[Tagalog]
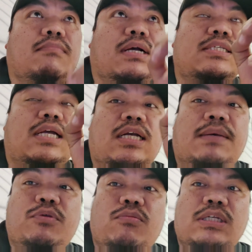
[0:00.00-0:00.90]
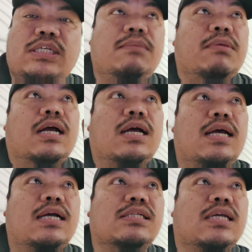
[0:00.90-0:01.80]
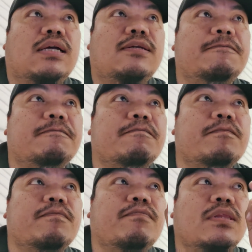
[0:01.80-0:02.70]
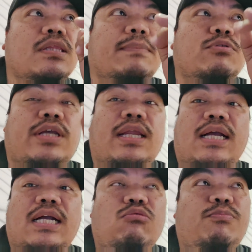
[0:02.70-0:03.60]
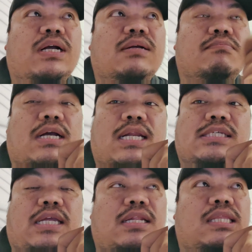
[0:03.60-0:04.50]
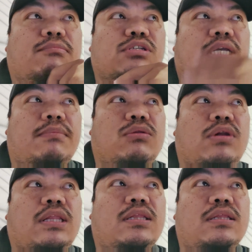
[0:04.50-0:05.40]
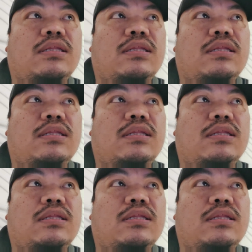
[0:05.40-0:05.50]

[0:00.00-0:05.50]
mag-stack up yung machine maghahanga siya tapos kailangan mo pang baklasin tapos ikabit ulit